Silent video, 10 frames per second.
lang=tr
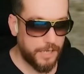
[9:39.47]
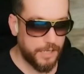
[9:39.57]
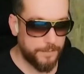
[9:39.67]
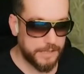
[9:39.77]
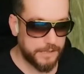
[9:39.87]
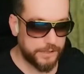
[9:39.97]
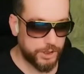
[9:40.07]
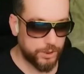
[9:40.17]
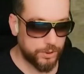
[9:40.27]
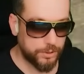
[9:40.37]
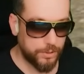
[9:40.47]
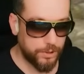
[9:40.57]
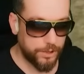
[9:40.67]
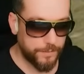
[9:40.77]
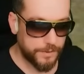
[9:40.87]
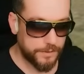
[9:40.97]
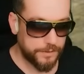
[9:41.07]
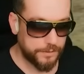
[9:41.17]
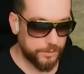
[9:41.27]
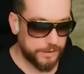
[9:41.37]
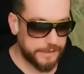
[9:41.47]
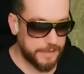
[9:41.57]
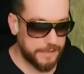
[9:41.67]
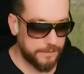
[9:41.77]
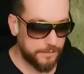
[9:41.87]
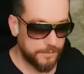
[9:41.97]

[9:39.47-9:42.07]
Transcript: hala bana ateş ediyor. Ölü. Yürü git lan.